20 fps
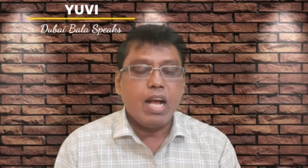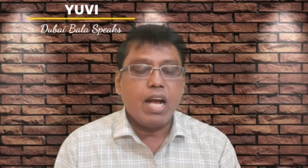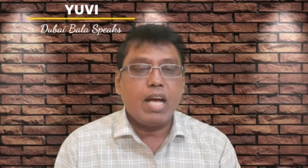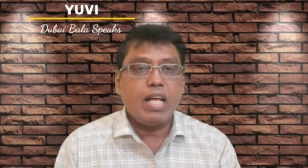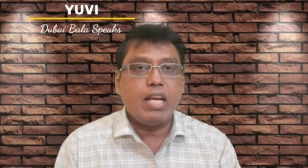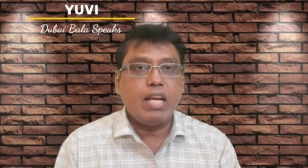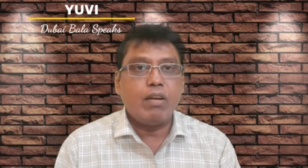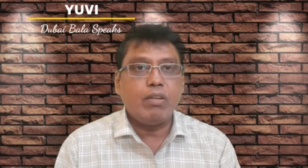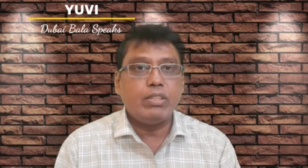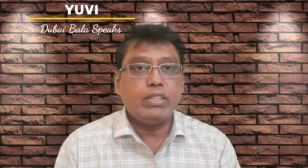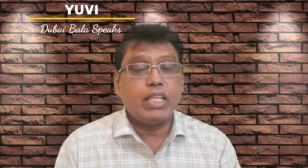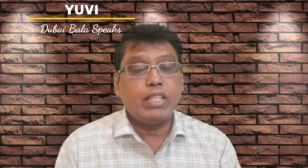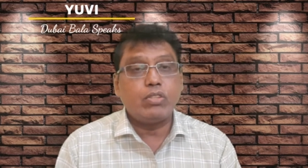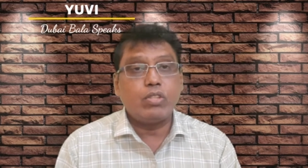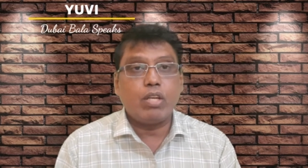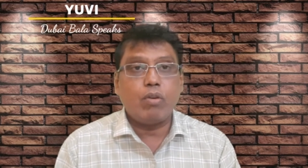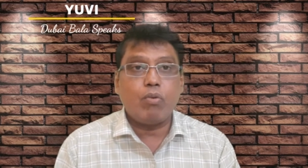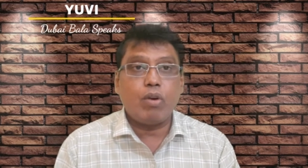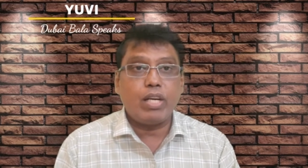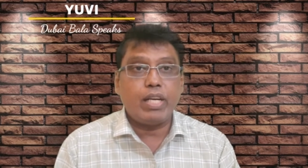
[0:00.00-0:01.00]
அதில்
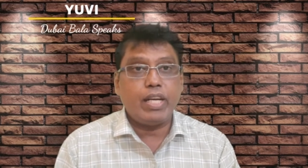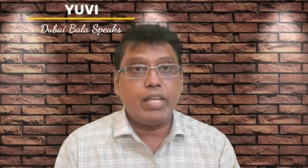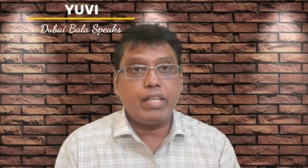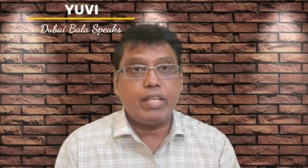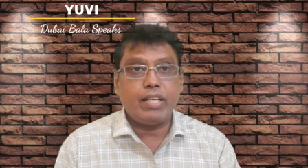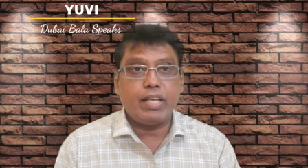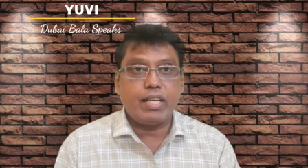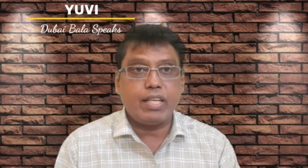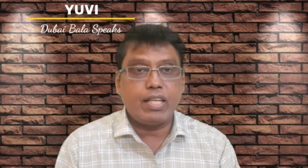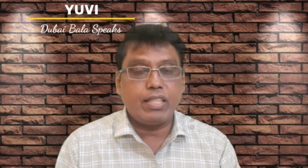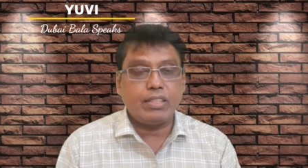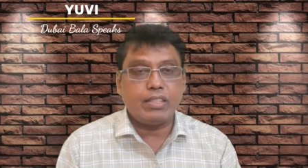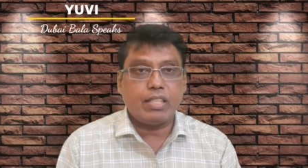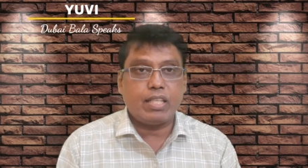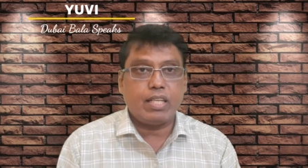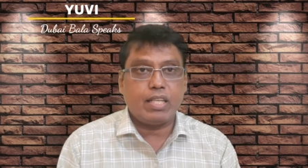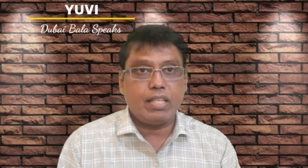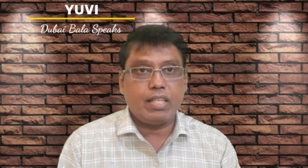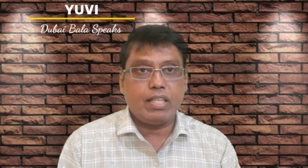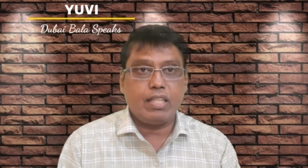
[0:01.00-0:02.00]
ஜெயசூரிய ஒன் எயிட்டி நைன் அடித்தார்
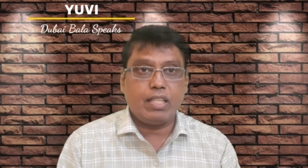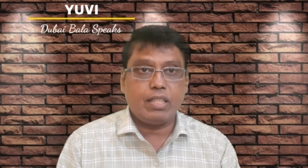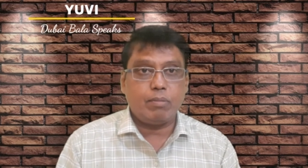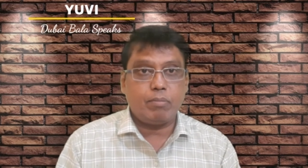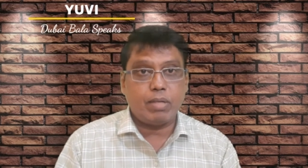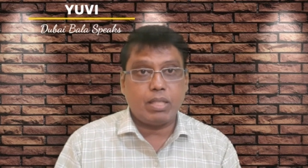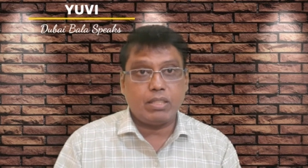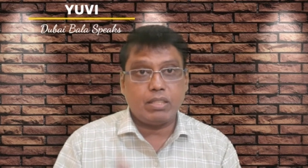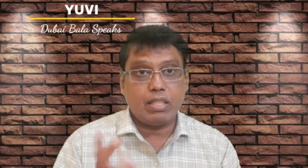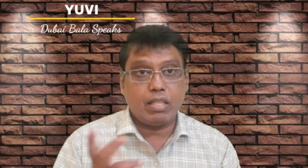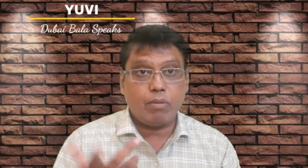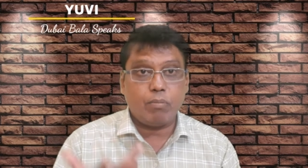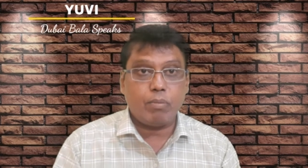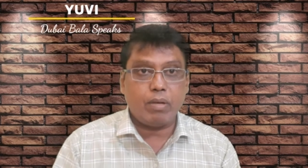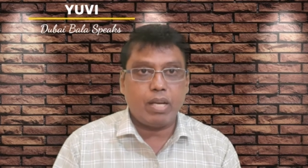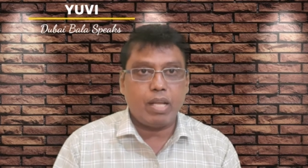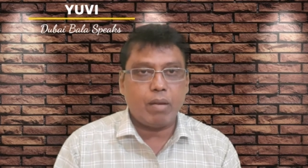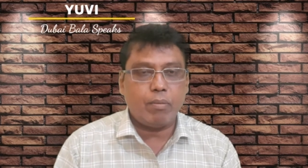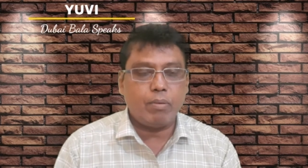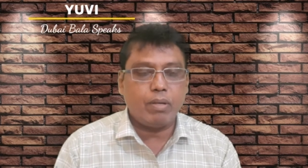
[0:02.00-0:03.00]
அதனால தான் அந்த மேட்ச் நம்ம
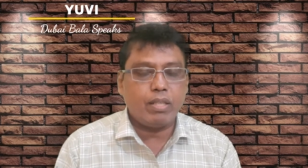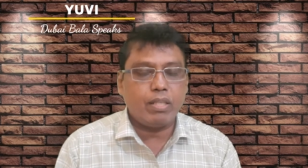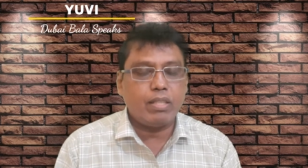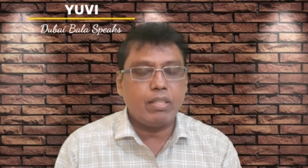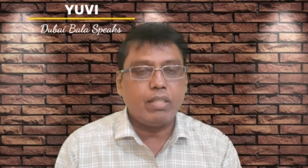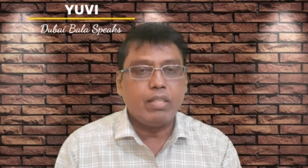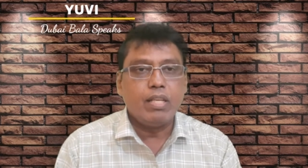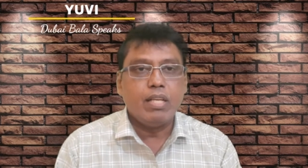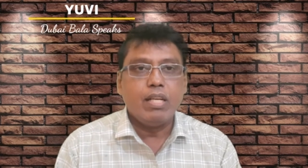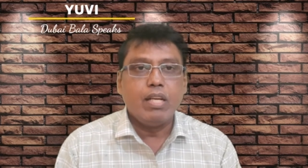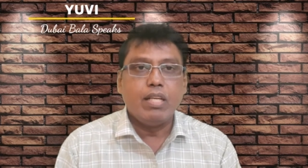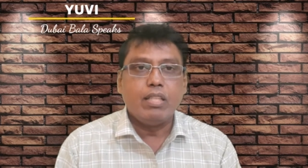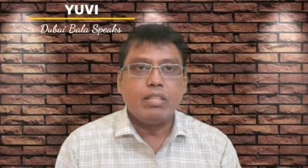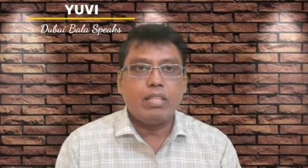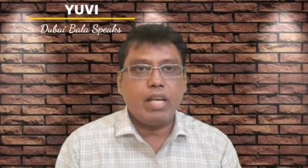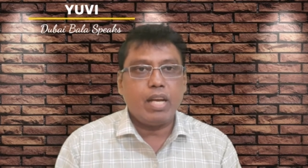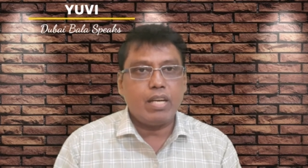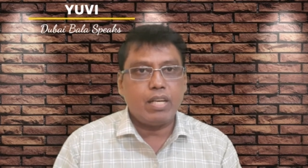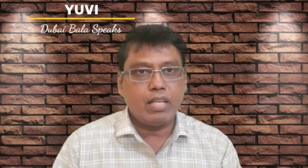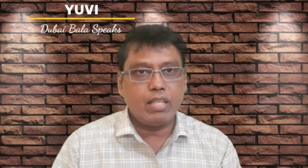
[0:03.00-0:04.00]
ஞாபகம் இருக்குது
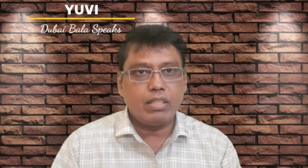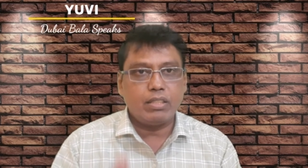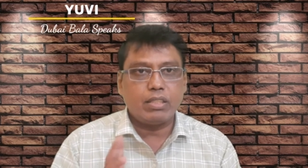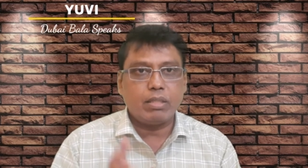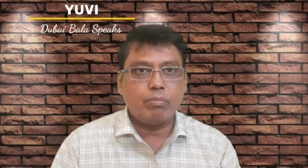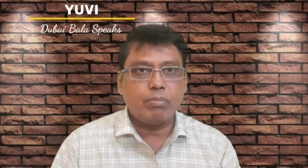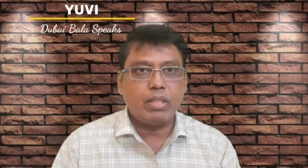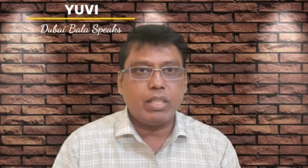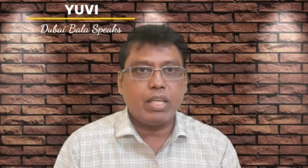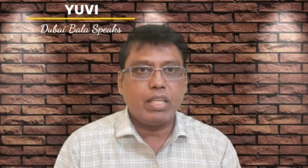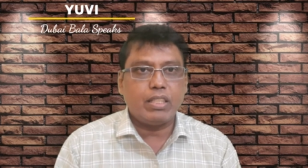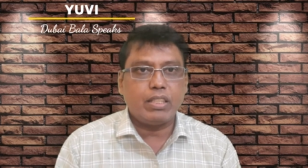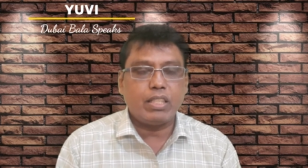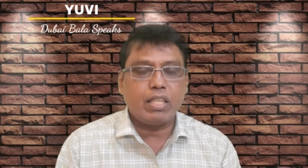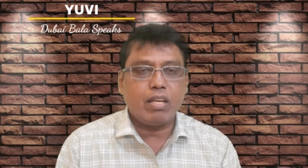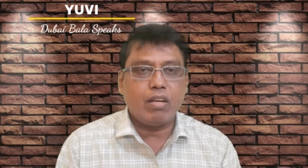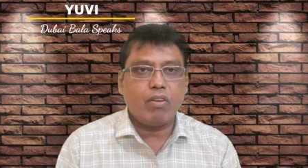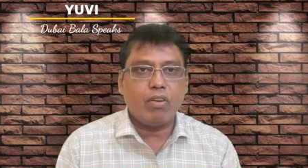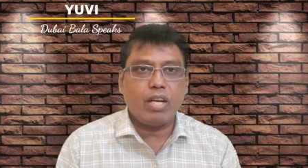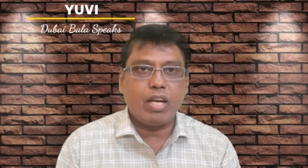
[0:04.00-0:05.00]
த்ரீ ஹண்ட்ரட் அண்ட் சம்திங்
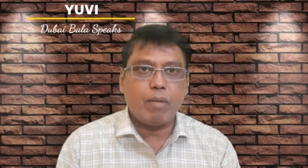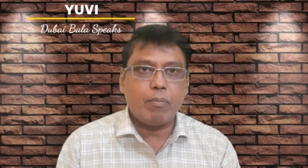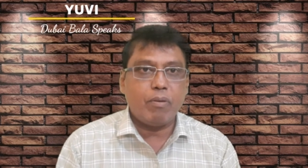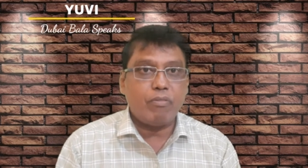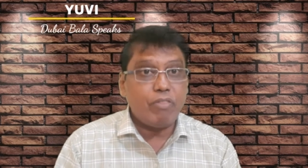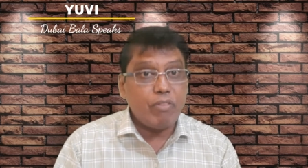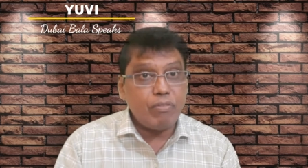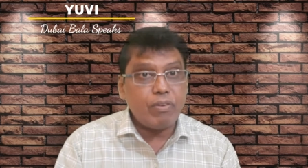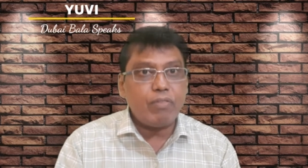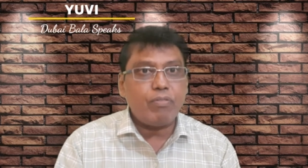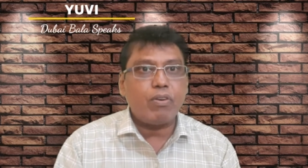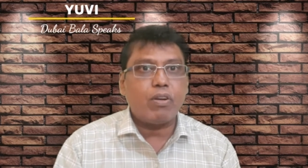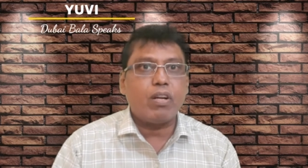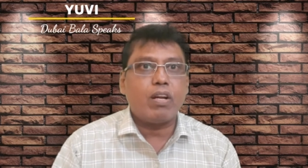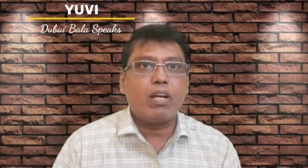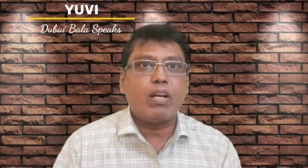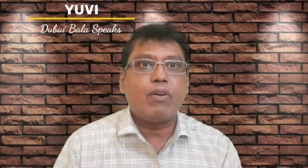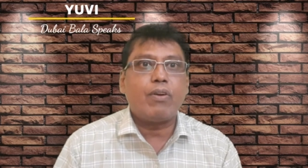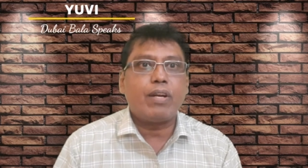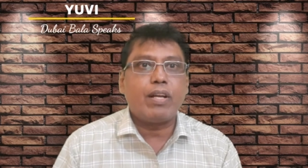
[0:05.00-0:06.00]
அடித்தாங்க அவங்க நம்ம ஃபிஃப்டி ஃபோர்
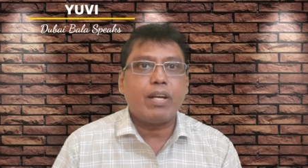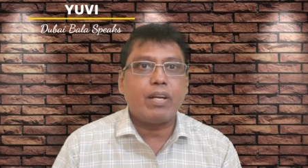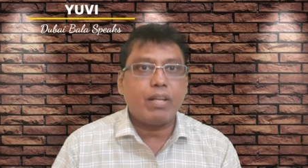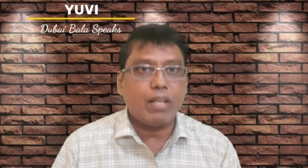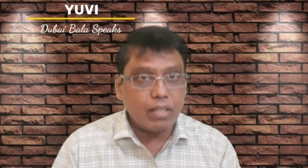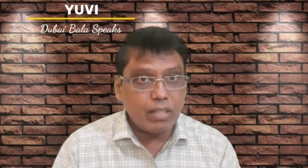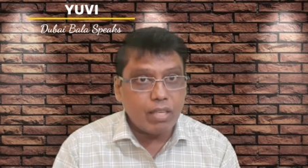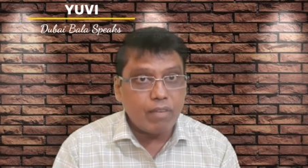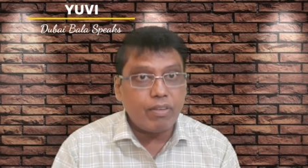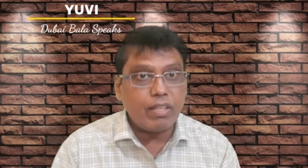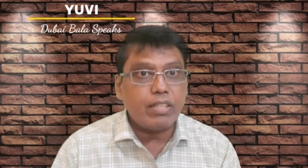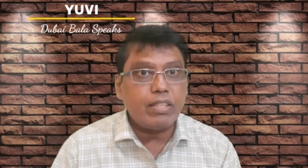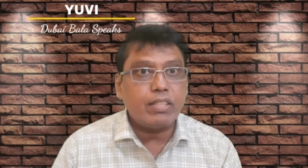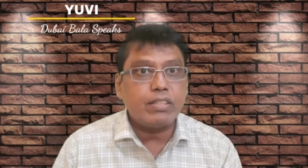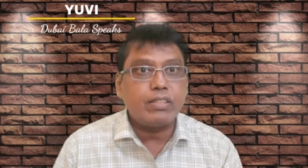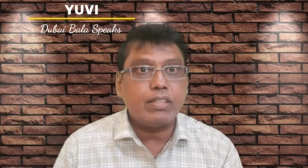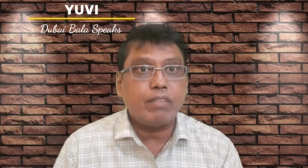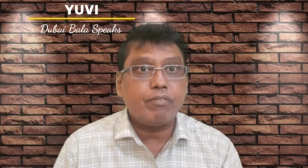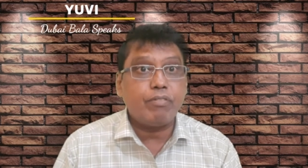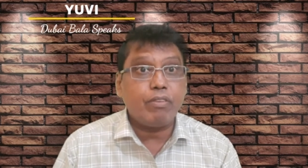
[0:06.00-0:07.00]
ஆல் அவுட் ஆகிட்டோம் அதான்
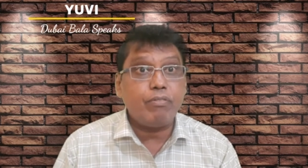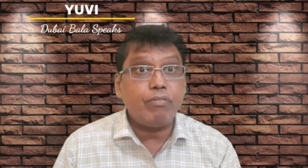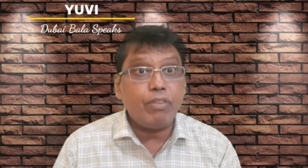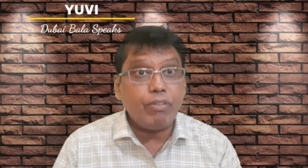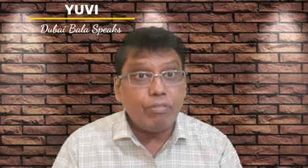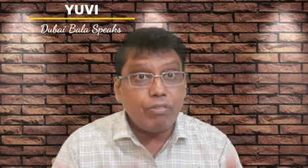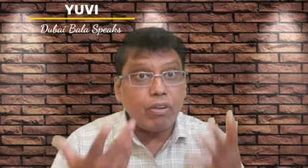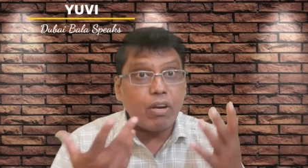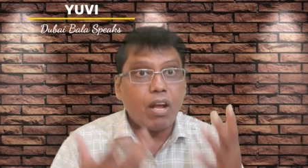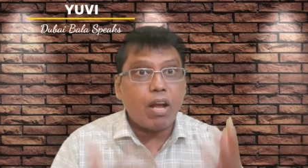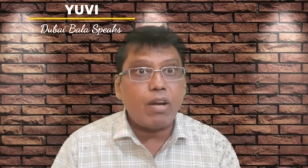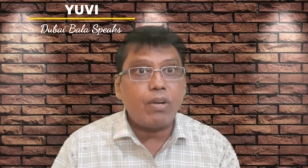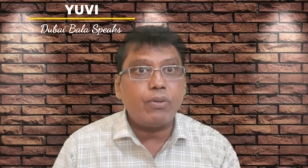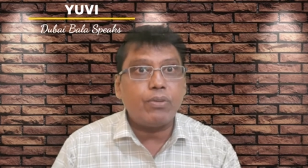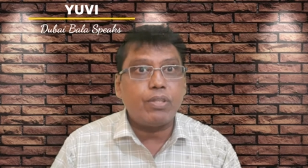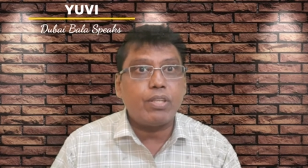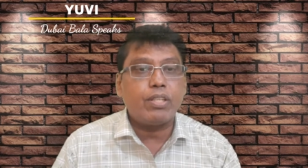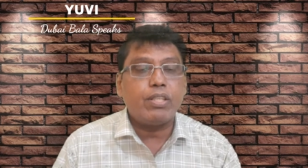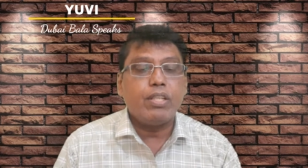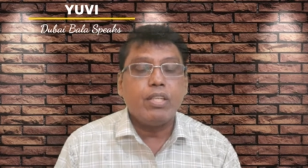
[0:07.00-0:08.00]
வைத்திருச்சேன் ஃபிஃப்டி ஃபோர் ஆல்
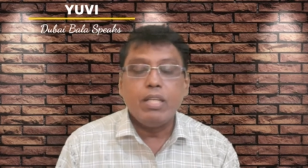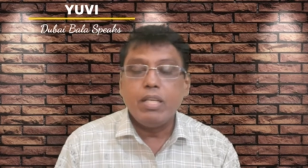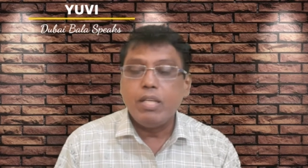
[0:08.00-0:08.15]
அவுட்டு